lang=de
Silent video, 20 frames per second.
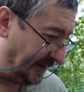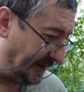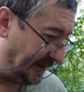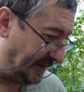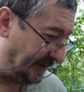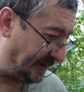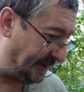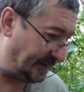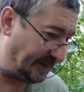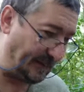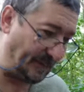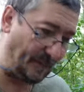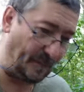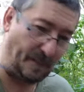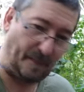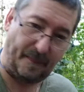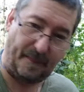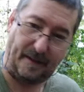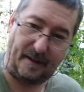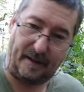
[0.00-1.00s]
Ich
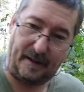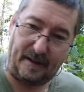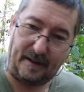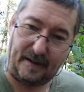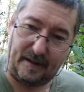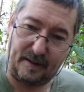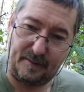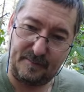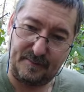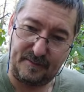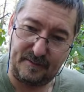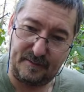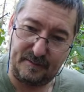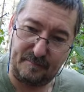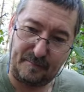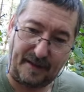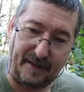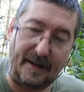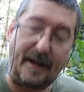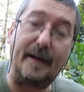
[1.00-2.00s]
habe,
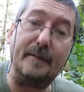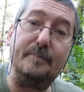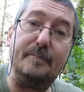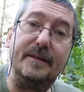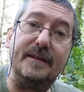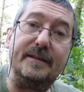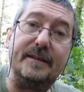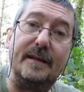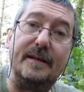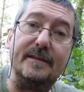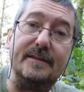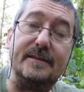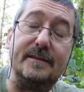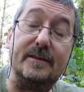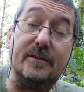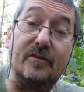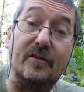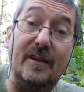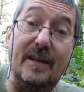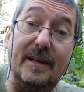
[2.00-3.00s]
mein Anbieter
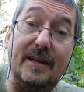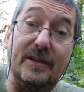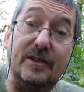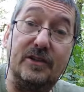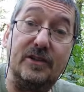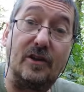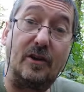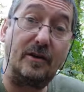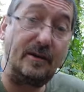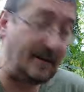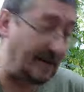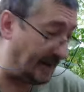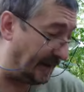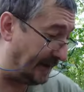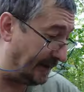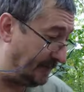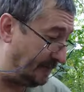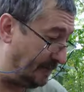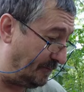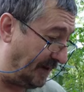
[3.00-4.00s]
ist Drillish
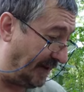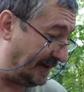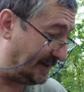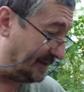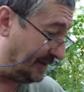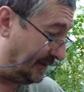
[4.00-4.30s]
Online Black